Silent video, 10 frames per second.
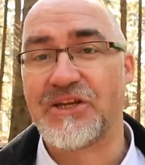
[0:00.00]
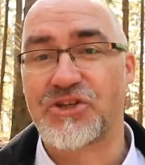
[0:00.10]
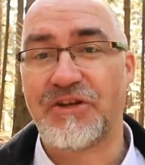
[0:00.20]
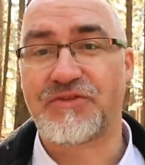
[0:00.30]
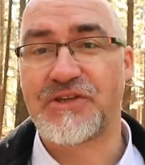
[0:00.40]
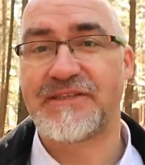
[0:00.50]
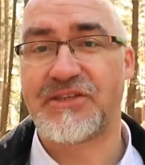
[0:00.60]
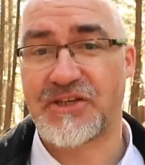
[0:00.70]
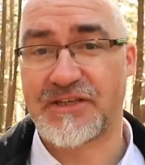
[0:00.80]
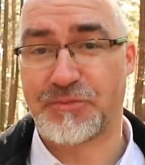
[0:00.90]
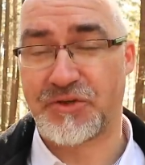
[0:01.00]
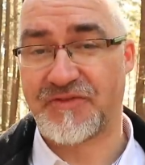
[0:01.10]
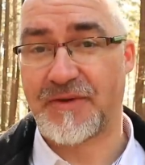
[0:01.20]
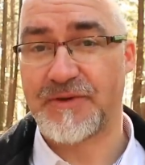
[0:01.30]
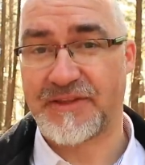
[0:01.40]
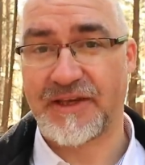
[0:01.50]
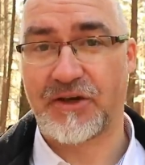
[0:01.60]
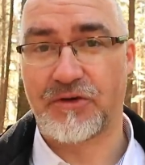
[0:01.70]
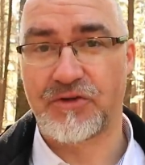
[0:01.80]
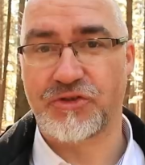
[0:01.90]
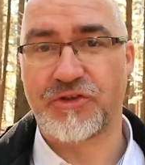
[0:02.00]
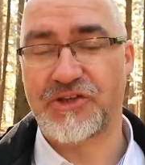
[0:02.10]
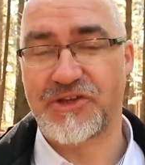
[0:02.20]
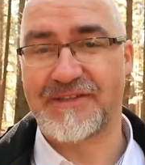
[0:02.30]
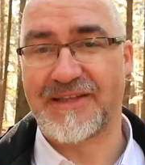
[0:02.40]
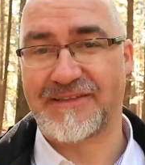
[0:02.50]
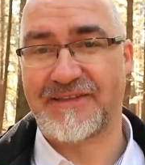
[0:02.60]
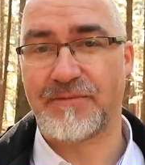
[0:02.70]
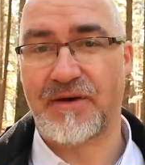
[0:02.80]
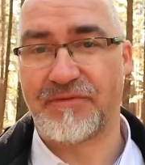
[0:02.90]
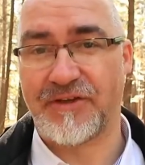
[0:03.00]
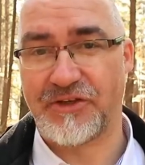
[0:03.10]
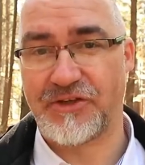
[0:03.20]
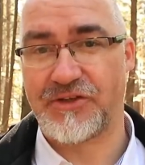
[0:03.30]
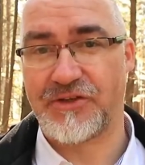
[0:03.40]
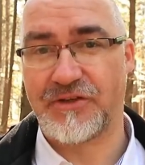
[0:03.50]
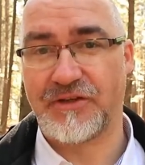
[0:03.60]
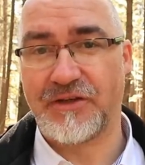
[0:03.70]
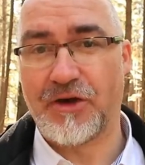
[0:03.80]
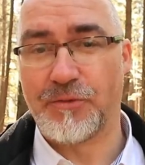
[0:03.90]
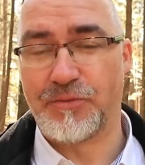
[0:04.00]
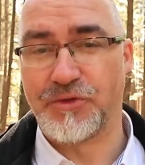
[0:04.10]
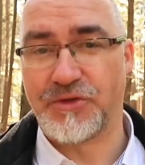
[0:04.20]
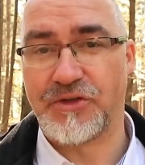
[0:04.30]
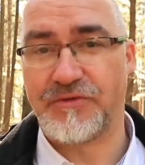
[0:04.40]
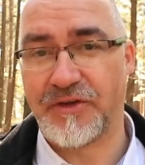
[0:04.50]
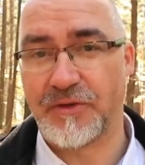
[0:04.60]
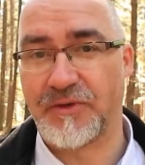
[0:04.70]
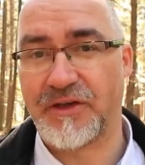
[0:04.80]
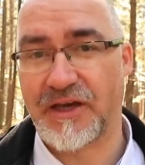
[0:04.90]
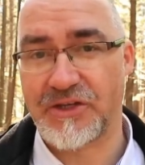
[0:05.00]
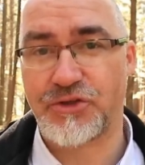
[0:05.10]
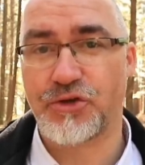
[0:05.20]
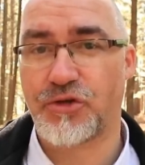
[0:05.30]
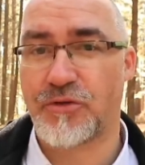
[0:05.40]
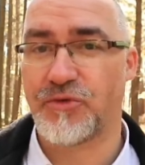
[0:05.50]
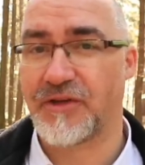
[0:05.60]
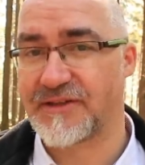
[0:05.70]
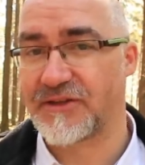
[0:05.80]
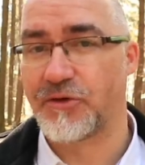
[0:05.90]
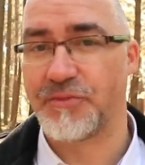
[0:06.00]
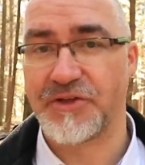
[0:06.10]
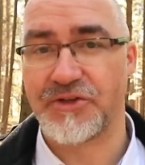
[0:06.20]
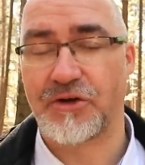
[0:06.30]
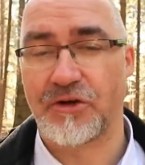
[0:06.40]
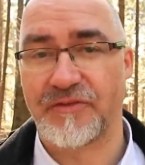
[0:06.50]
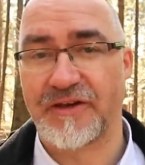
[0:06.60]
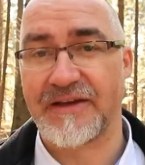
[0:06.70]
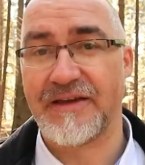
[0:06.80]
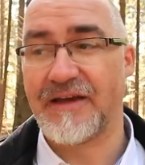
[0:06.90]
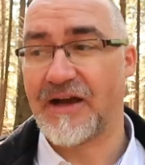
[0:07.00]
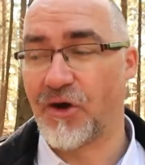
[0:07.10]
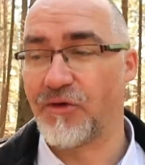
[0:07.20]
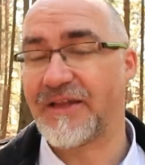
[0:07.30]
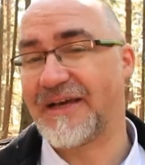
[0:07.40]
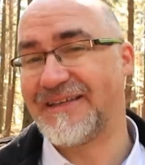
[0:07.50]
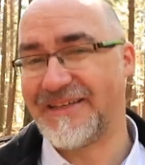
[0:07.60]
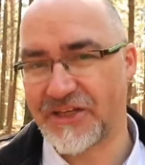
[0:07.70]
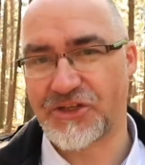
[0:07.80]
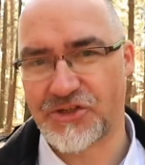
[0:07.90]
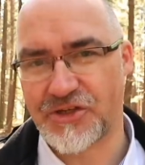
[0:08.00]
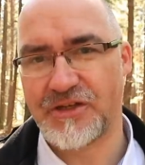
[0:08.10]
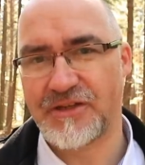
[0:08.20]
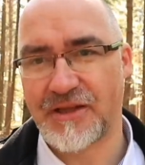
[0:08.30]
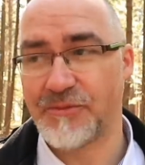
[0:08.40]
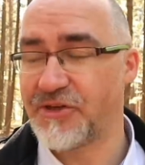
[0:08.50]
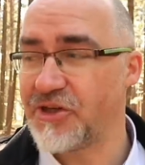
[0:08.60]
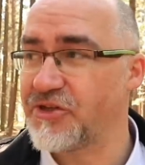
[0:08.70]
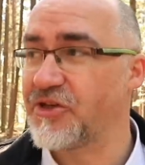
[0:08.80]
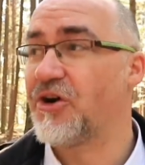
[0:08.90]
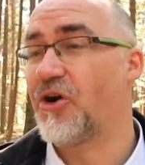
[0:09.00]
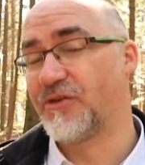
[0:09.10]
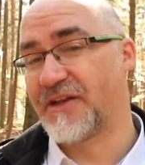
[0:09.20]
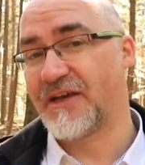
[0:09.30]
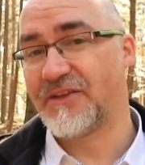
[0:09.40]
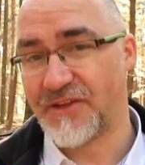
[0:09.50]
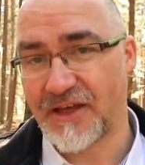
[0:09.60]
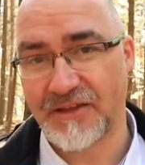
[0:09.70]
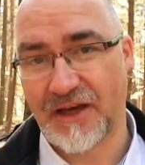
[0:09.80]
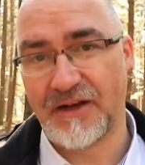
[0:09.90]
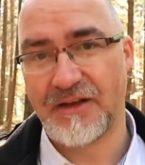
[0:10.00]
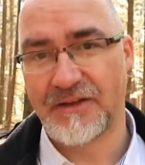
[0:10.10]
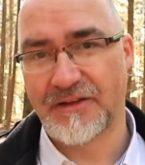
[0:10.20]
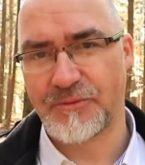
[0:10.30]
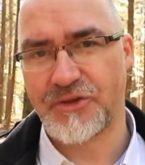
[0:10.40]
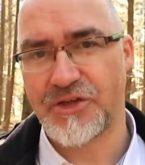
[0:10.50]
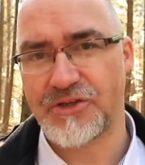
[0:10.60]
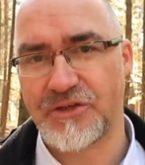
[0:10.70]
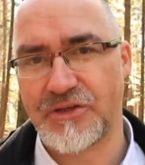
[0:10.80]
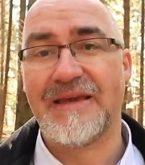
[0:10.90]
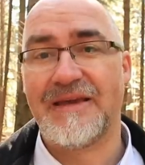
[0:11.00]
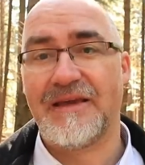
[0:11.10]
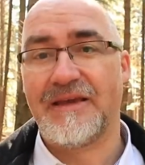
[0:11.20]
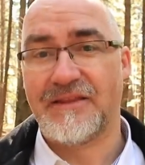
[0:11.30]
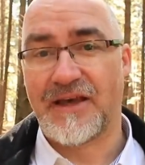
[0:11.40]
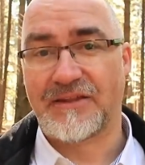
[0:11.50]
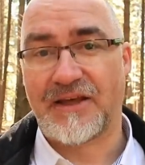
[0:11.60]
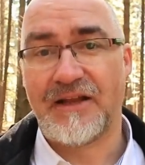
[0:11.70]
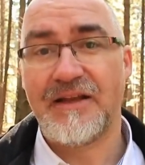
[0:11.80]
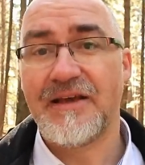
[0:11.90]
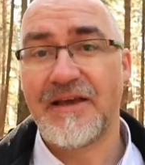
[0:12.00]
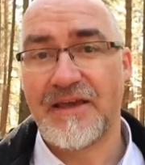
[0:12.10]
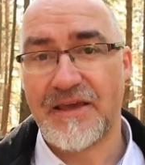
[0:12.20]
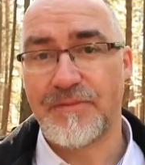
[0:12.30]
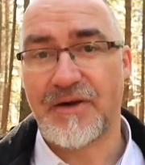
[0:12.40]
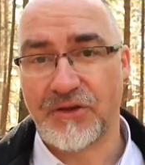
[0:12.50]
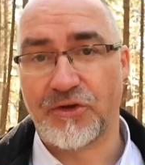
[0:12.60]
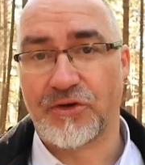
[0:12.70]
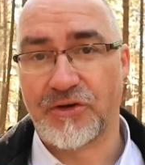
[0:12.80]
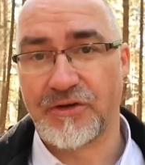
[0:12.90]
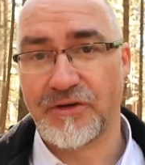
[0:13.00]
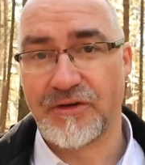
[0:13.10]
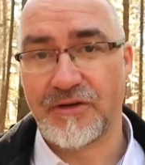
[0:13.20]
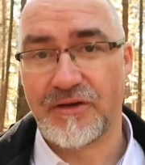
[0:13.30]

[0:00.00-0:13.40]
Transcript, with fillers: Czyli wszyscy się spodziewamy tego, że o tej 16 ma wyjść, opuścić firmę, jechać do domu na zakupy gdziekolwiek. A ona jeszcze tam siedzi. Ona nadal tam siedzi nadal Imanoch,